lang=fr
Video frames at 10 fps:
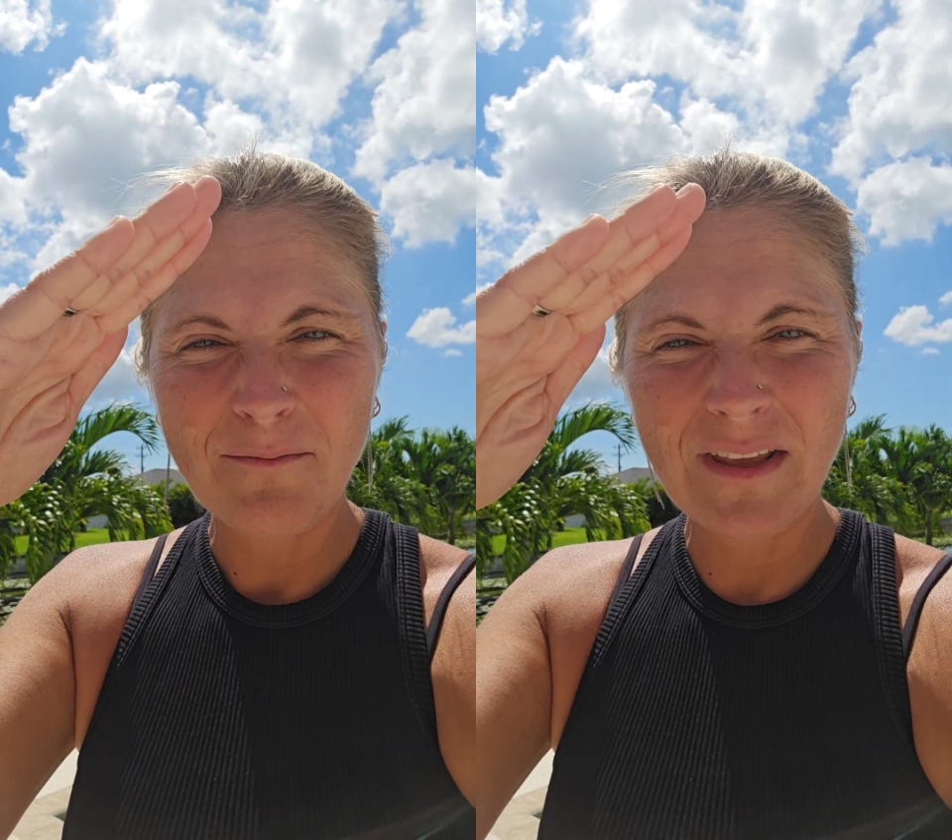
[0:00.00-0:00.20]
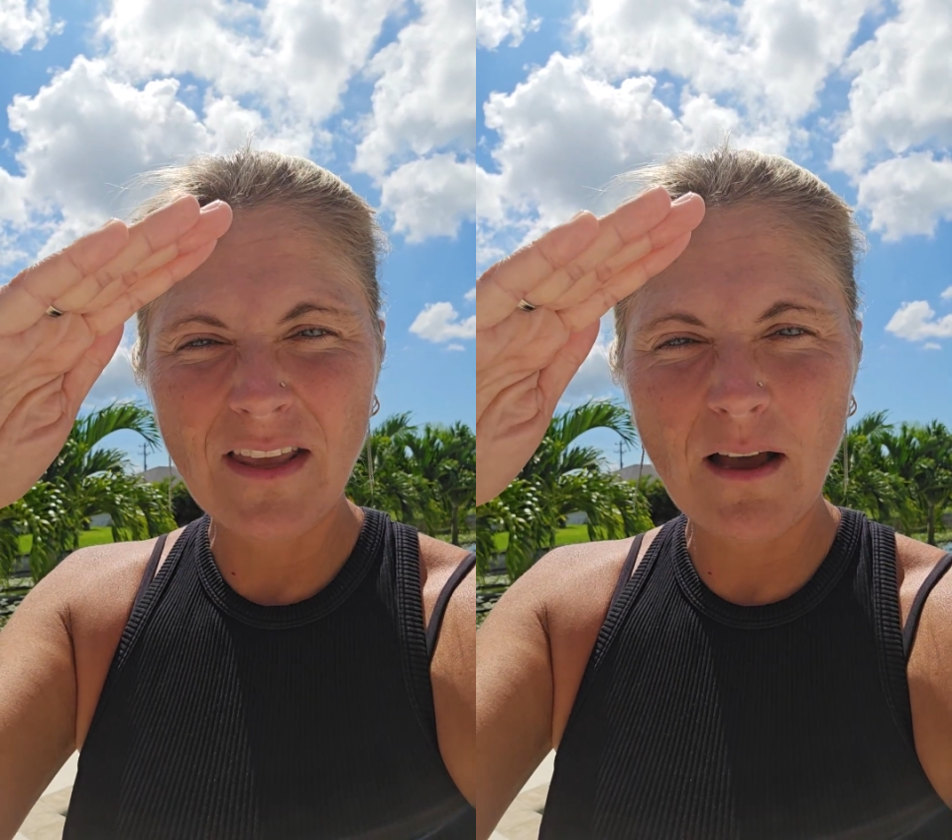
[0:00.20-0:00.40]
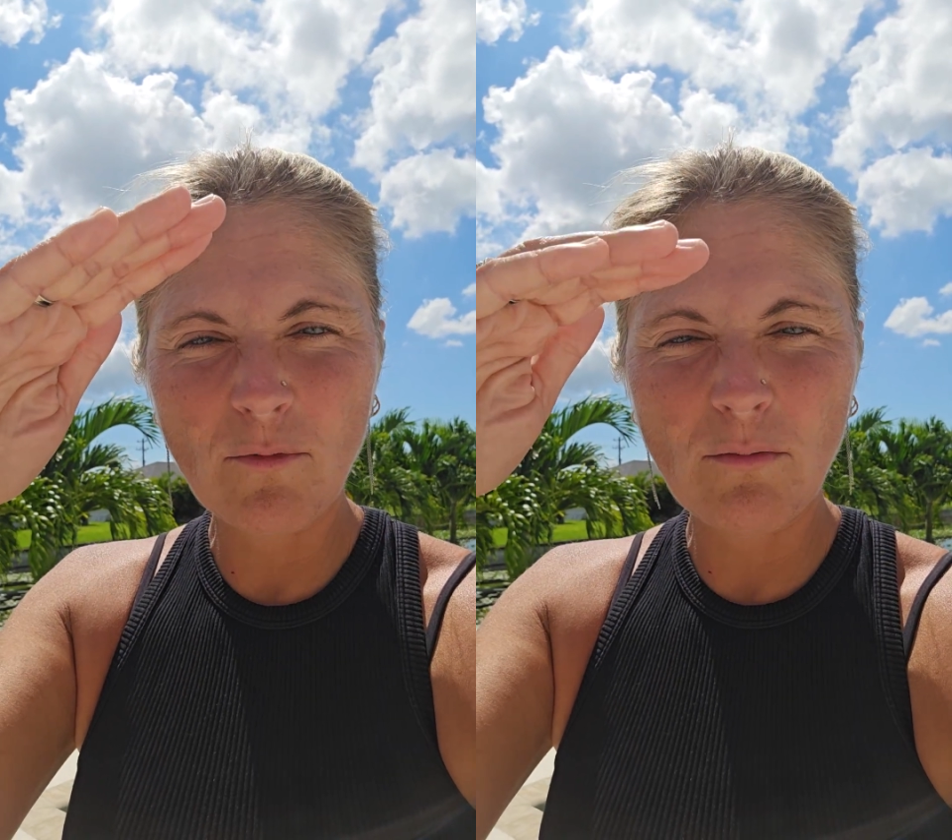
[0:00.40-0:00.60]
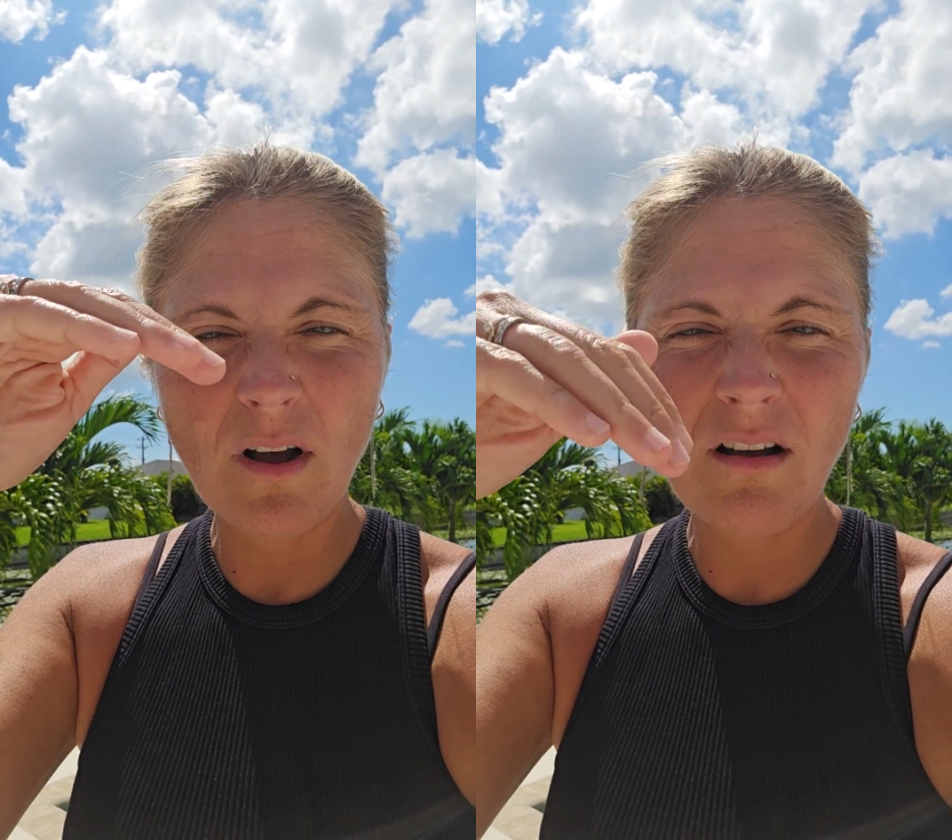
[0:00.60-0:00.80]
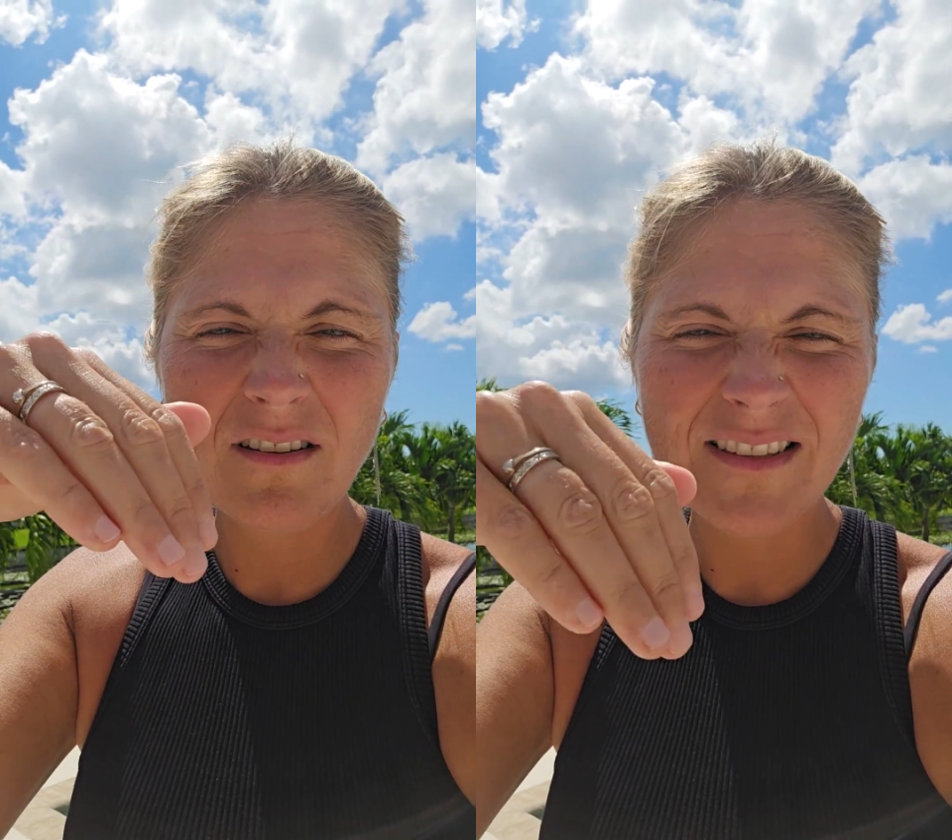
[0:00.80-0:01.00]
mais il y a un
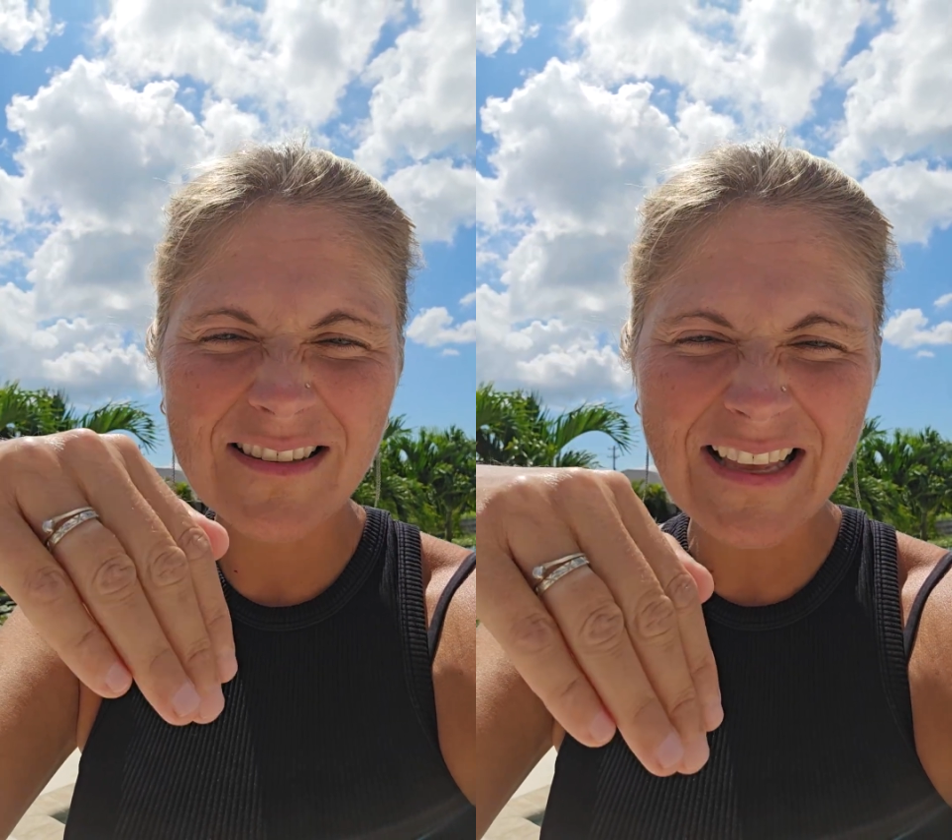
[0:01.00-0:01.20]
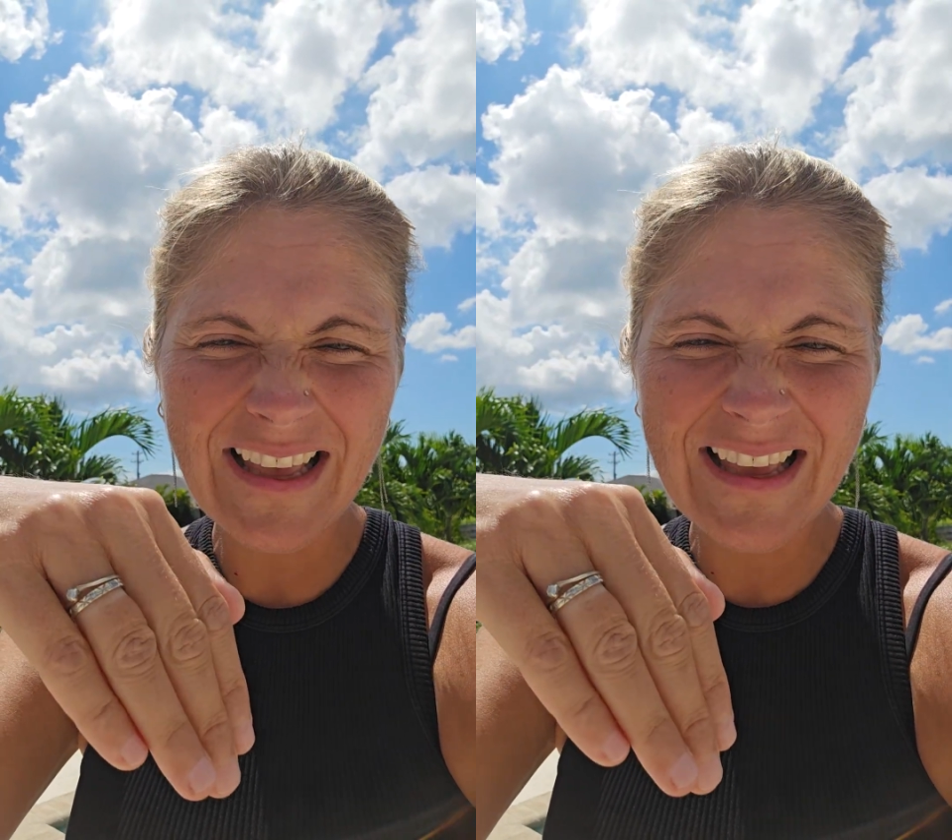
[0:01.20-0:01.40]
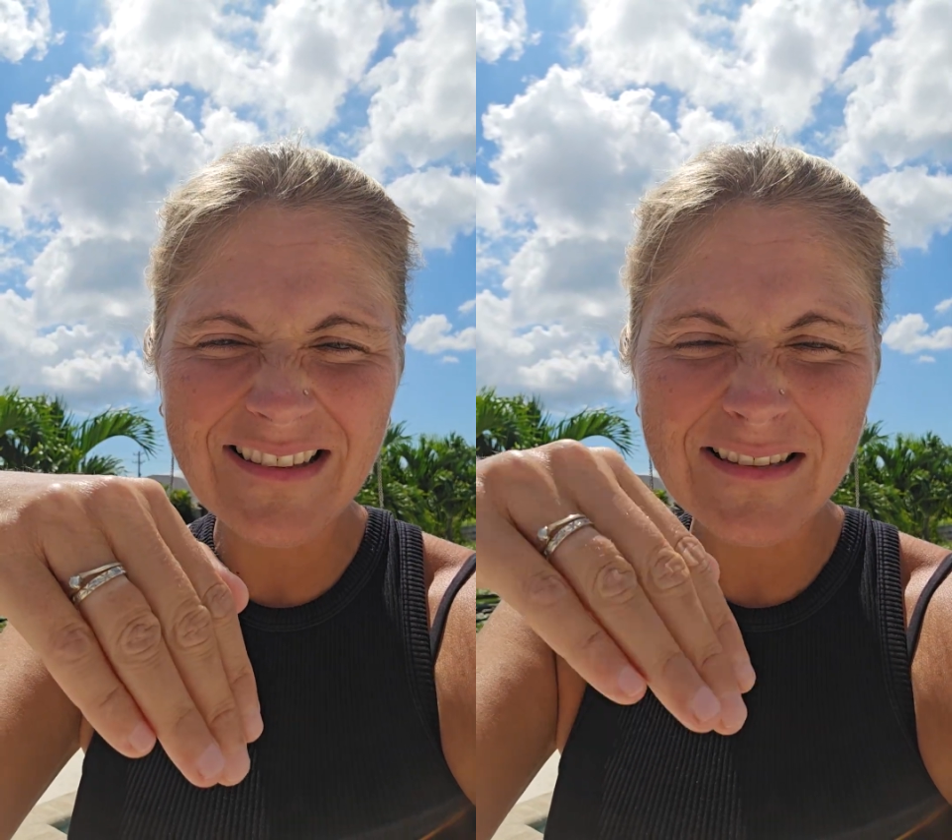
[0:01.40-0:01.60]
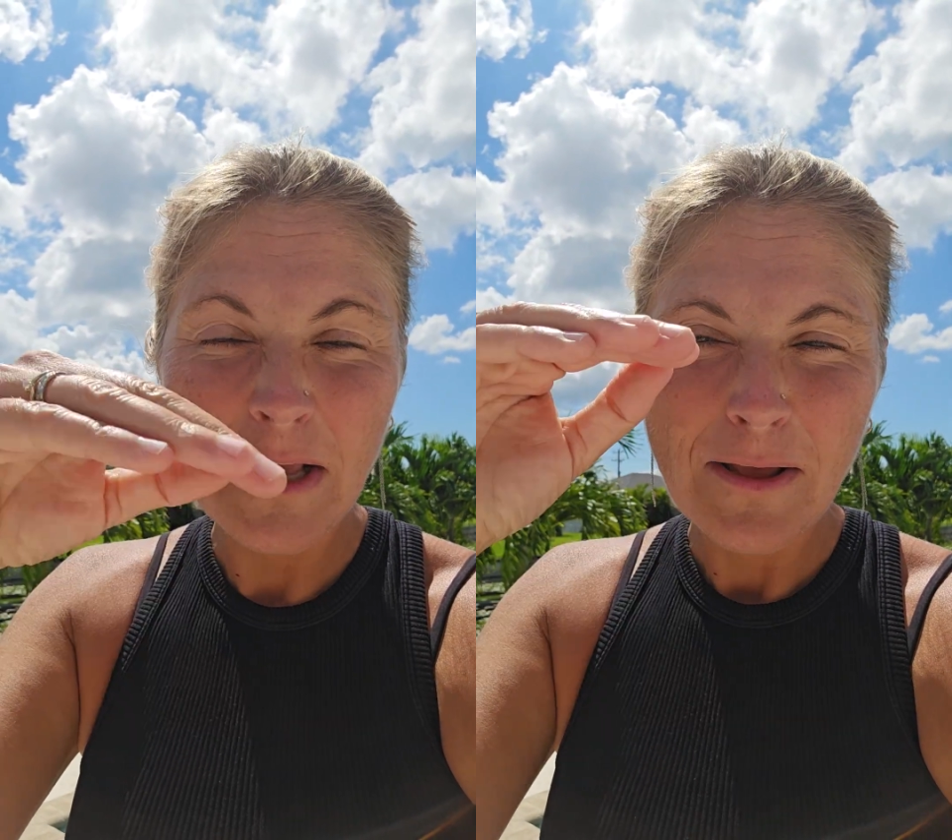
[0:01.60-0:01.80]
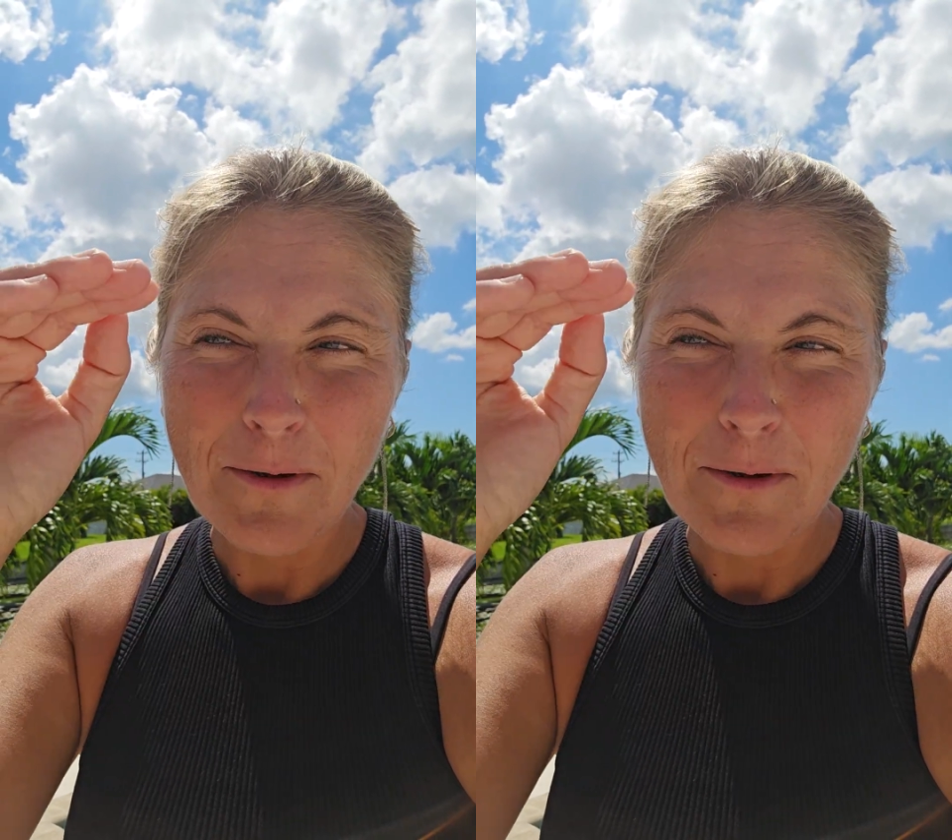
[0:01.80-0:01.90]
moment, ça s'arrête.